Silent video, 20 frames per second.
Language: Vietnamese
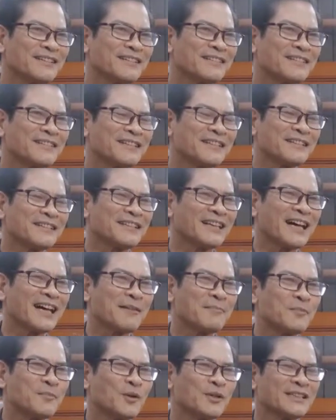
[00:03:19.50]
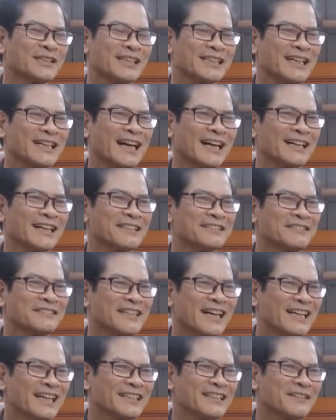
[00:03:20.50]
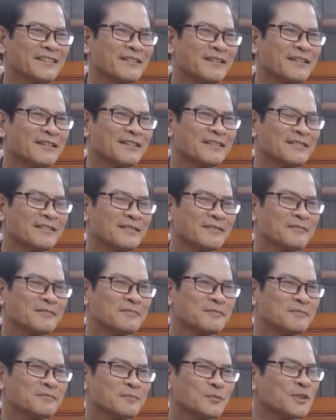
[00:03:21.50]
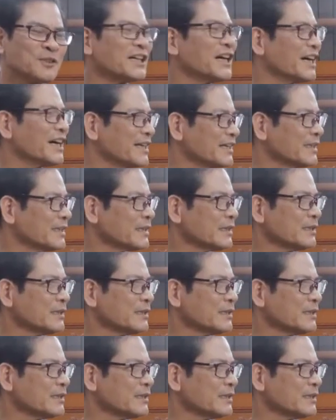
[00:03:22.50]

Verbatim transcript: còn, còn, còn ham muốn tất cả các thứ khác thì nó, nó cũng buồn cười.